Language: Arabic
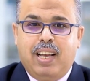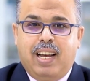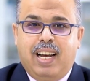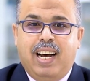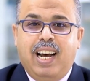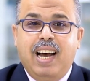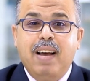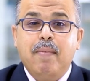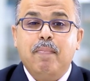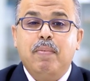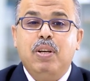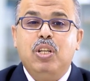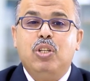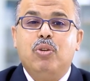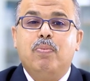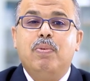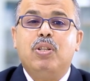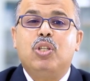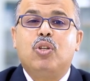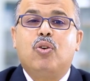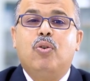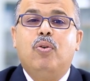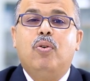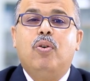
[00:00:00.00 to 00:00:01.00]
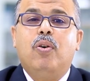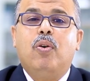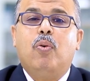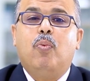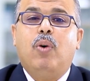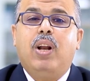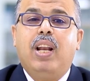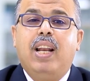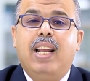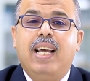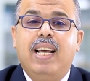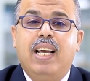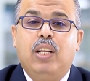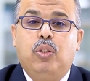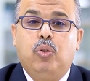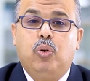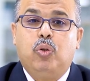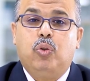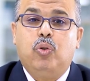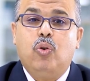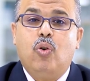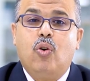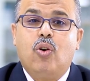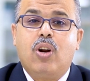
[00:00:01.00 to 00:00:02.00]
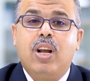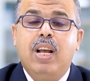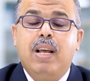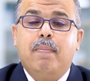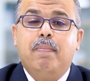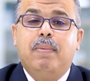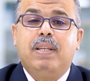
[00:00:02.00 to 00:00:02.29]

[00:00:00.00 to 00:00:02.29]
اه بيجوا بيشكوا والله يا دكتور